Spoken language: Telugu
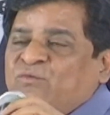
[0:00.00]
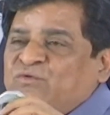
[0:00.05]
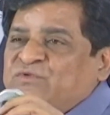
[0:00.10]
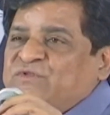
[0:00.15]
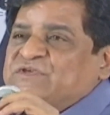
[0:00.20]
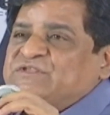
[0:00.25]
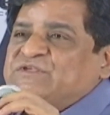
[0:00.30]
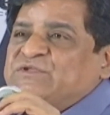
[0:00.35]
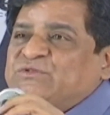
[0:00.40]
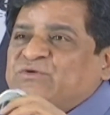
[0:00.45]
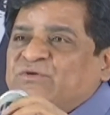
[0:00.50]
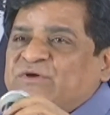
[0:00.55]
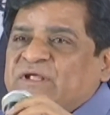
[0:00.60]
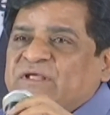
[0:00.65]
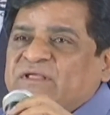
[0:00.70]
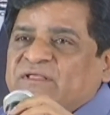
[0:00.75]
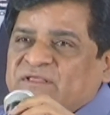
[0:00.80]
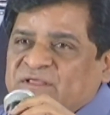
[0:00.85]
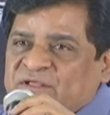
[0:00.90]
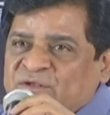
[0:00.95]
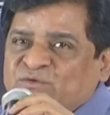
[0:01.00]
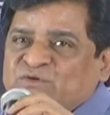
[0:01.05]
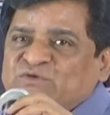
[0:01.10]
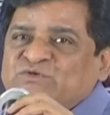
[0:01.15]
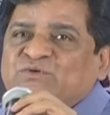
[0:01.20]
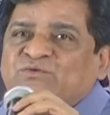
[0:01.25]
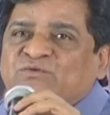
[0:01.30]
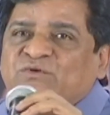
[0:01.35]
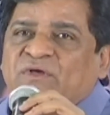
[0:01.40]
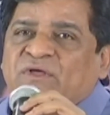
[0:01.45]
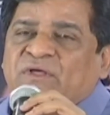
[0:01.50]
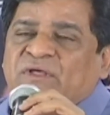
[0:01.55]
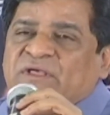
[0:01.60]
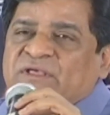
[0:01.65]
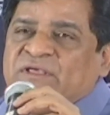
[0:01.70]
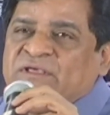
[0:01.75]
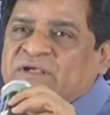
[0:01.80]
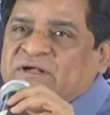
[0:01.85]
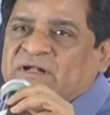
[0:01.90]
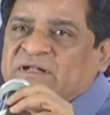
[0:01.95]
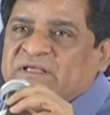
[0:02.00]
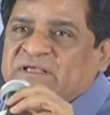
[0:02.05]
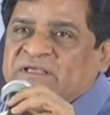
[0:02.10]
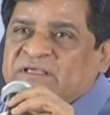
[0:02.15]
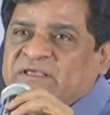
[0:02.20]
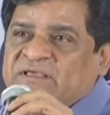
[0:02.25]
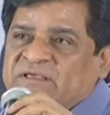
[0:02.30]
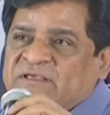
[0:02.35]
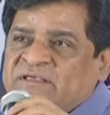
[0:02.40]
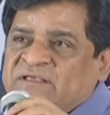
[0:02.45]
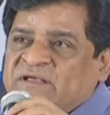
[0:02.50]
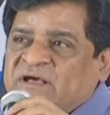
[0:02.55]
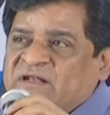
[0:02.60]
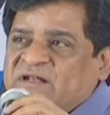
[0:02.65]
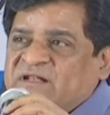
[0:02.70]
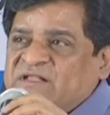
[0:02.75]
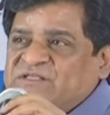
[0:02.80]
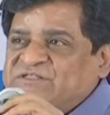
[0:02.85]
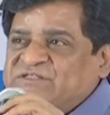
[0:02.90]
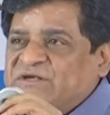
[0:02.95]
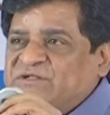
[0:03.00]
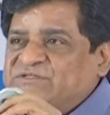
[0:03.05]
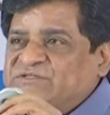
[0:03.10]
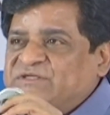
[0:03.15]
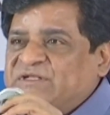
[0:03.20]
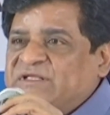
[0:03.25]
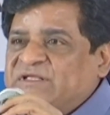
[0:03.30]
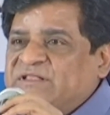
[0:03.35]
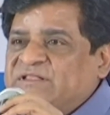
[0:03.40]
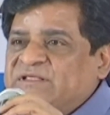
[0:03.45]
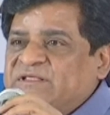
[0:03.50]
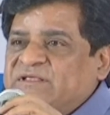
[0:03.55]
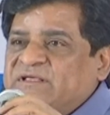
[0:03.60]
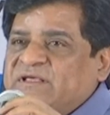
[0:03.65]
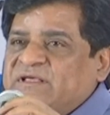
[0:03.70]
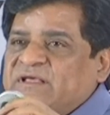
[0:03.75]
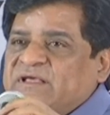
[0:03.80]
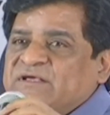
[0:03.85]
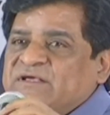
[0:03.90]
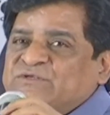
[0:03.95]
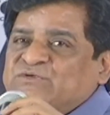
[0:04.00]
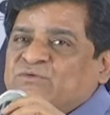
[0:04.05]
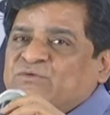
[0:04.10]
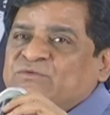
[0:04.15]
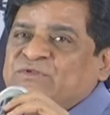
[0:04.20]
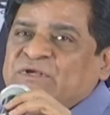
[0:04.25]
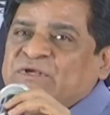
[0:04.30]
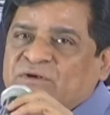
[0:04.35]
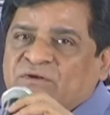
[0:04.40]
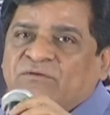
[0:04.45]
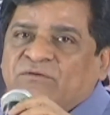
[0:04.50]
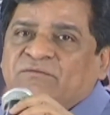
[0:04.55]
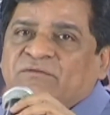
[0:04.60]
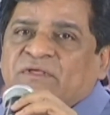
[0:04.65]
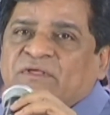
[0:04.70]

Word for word: ఉద్దేశంతో ఈరోజు ఇక్కడికి ఈ ఆర్గనైజ్ చేయడం జరిగింది సో దీంట్లో